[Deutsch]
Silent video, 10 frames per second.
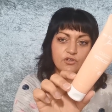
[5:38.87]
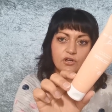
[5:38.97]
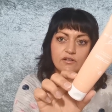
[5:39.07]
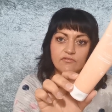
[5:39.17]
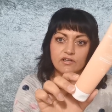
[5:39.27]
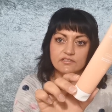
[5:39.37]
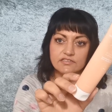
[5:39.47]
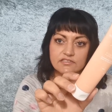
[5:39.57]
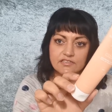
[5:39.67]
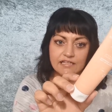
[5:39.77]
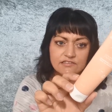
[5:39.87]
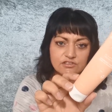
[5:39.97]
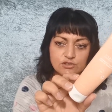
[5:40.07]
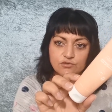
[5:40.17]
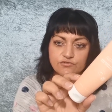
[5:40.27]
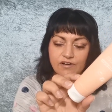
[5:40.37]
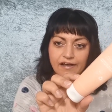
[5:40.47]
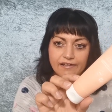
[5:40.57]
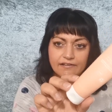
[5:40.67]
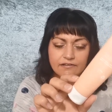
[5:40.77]
Die Körner waren nicht ganz so
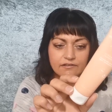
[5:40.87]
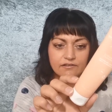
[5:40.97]
fein.